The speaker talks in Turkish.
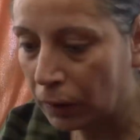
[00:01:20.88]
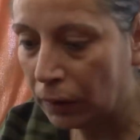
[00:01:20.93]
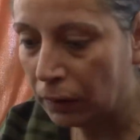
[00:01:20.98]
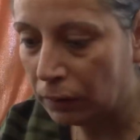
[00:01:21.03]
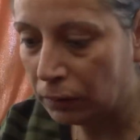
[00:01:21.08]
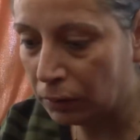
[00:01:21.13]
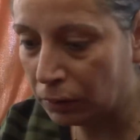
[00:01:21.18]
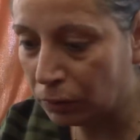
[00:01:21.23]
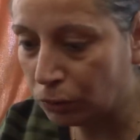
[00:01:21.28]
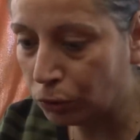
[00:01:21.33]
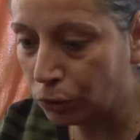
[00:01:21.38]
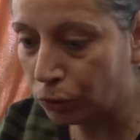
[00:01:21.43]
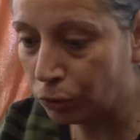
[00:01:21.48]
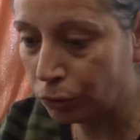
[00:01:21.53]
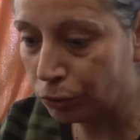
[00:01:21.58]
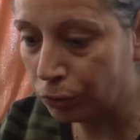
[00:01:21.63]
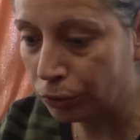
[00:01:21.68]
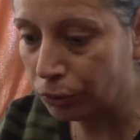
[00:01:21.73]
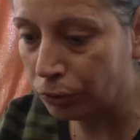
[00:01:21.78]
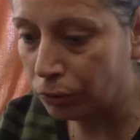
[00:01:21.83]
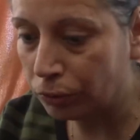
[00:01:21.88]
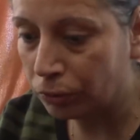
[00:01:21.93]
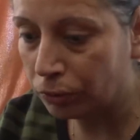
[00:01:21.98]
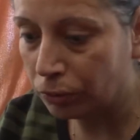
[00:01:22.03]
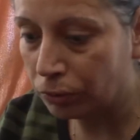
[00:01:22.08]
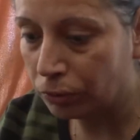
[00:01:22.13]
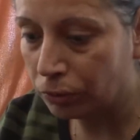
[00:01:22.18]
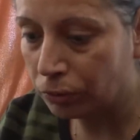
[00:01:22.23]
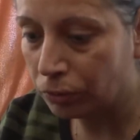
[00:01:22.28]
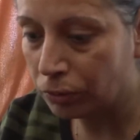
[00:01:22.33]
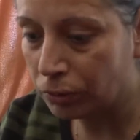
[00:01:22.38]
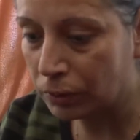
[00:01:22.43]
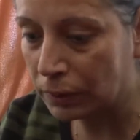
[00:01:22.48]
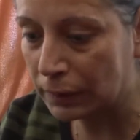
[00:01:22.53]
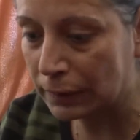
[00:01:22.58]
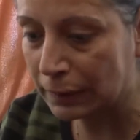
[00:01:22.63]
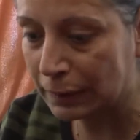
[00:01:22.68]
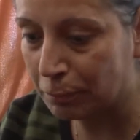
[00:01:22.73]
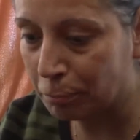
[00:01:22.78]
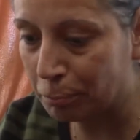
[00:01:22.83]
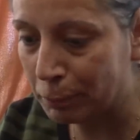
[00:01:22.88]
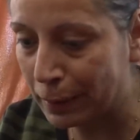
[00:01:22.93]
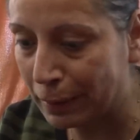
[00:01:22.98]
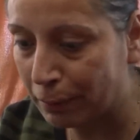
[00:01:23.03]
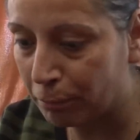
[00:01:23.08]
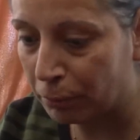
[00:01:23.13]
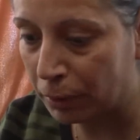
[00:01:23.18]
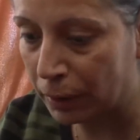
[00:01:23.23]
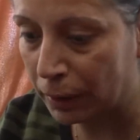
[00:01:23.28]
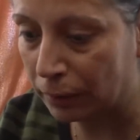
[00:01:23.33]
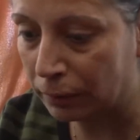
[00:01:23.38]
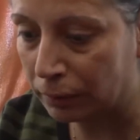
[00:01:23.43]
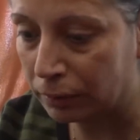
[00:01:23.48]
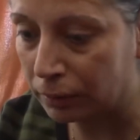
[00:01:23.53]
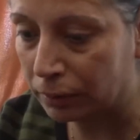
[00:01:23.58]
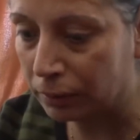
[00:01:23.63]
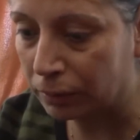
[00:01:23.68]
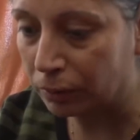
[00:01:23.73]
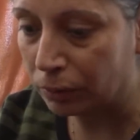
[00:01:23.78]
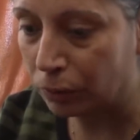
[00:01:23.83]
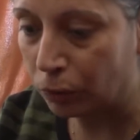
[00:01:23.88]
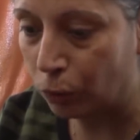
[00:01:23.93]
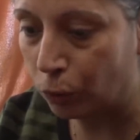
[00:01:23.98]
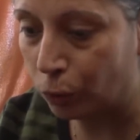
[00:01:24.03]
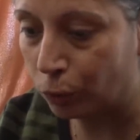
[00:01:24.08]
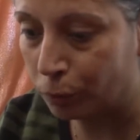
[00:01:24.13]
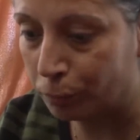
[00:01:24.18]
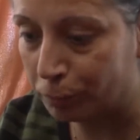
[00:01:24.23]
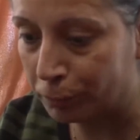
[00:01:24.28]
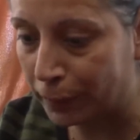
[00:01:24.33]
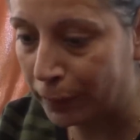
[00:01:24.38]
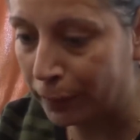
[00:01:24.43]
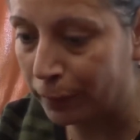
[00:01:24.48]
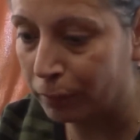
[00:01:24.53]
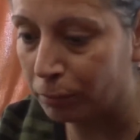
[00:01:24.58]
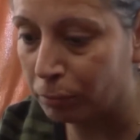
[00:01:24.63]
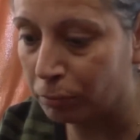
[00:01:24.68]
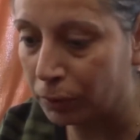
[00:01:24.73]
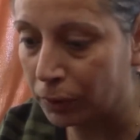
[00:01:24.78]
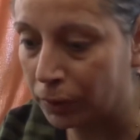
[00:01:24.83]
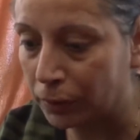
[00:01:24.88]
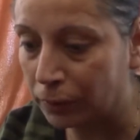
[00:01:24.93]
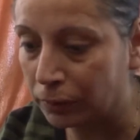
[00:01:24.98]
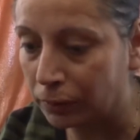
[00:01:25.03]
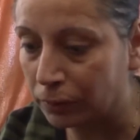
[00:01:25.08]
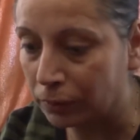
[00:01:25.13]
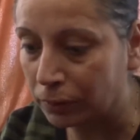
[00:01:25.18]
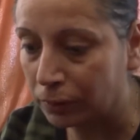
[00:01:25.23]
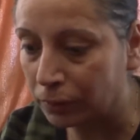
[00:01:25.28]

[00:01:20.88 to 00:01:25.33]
Yatıyorduk. Kızım benimleydi. Oğlum da yanımdaydı.